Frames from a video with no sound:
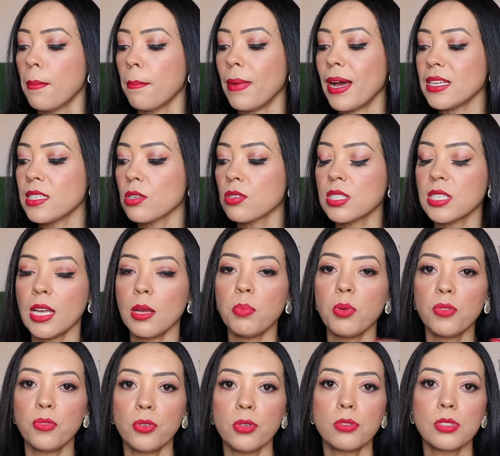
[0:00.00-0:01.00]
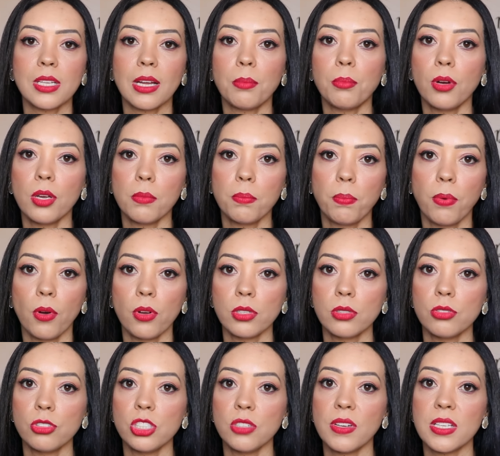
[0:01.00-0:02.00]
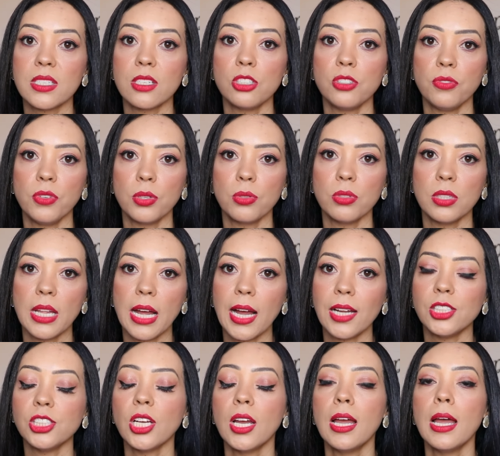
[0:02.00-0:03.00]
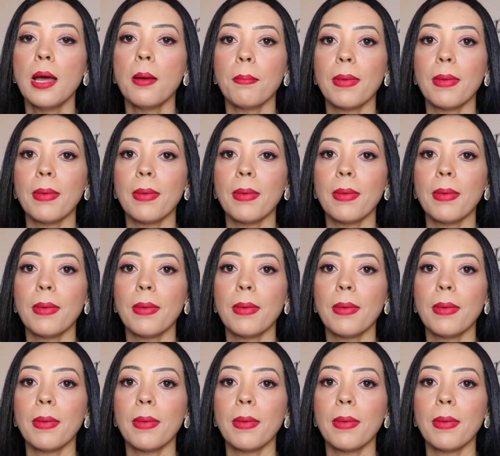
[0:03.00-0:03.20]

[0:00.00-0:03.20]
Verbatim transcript: Mas eu sempre fui de sabão em pó, então eu tive essa dificuldade.